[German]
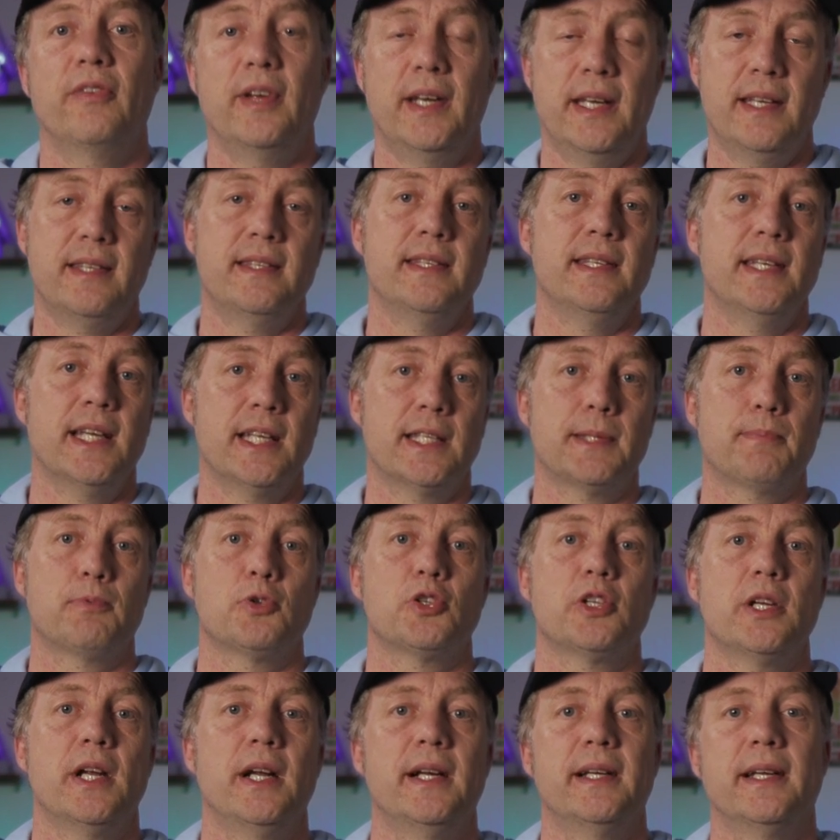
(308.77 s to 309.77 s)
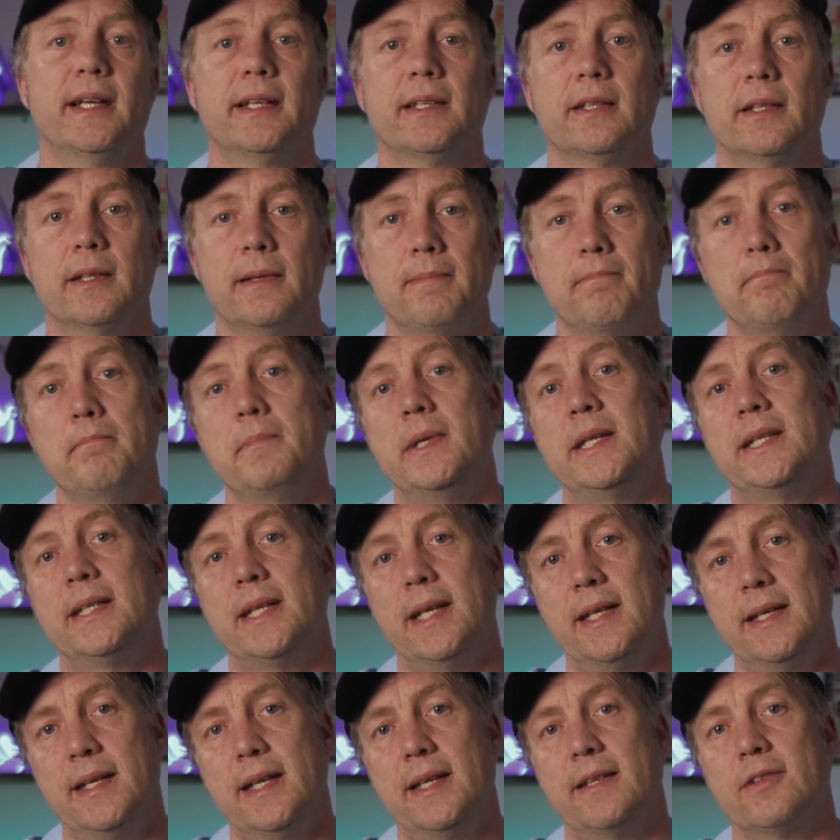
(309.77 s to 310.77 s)
wenn ich sie jetzt bestellt hätte, mit
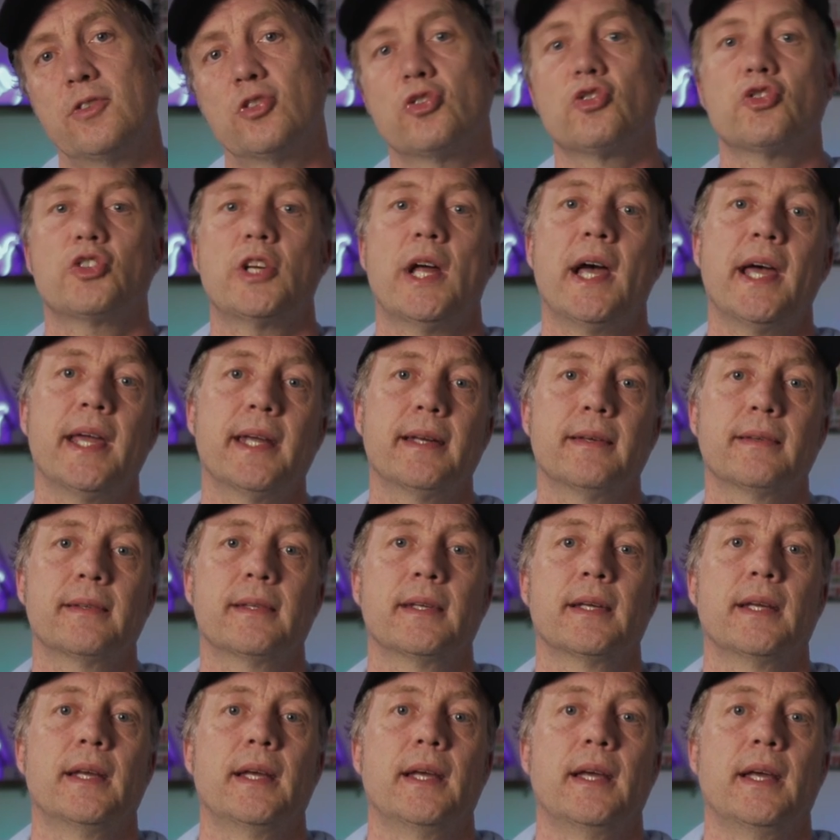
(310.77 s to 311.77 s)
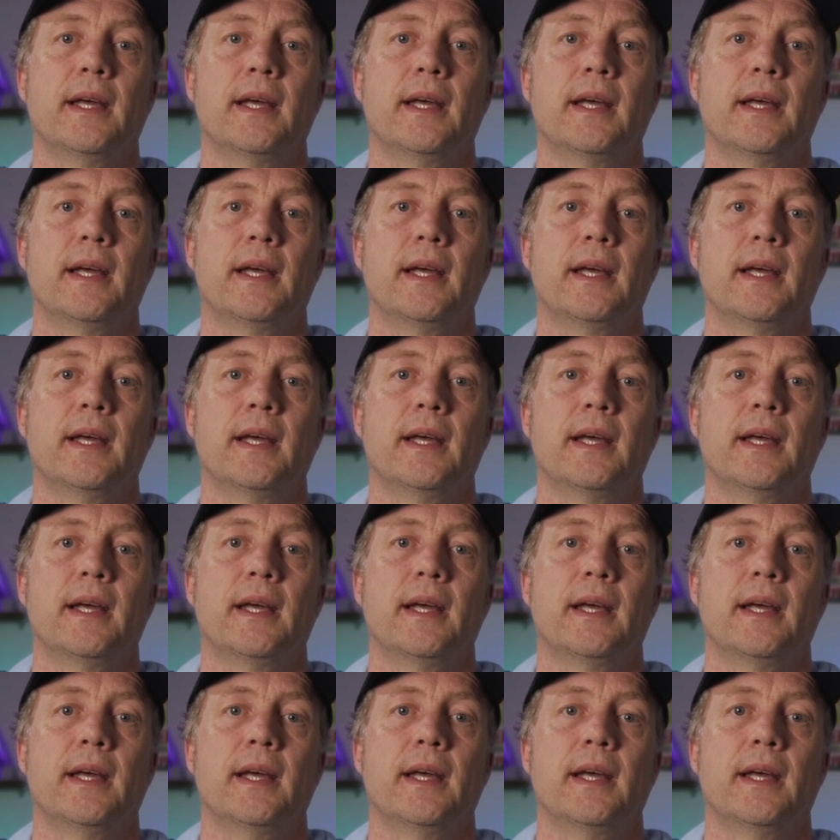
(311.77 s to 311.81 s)
Tendenz steigend.